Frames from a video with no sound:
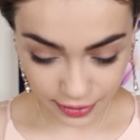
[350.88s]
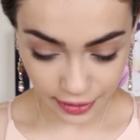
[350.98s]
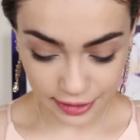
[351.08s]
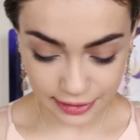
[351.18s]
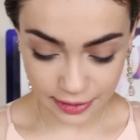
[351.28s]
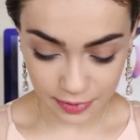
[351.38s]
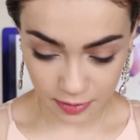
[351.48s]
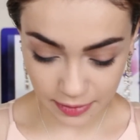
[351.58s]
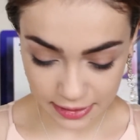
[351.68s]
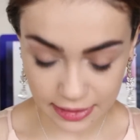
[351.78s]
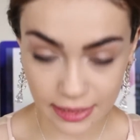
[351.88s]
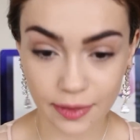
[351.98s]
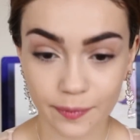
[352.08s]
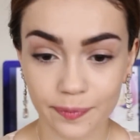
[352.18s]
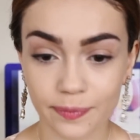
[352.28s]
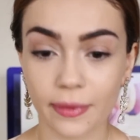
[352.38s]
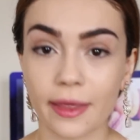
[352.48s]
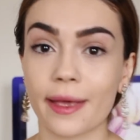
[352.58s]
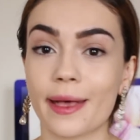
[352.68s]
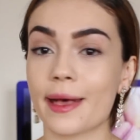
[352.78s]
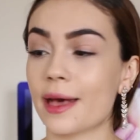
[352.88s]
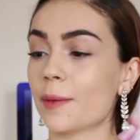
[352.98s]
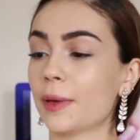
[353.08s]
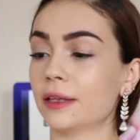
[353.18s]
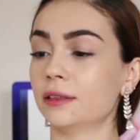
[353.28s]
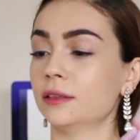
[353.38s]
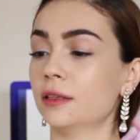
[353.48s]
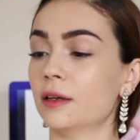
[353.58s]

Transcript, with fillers: Kaşlarımız bitti. Hemen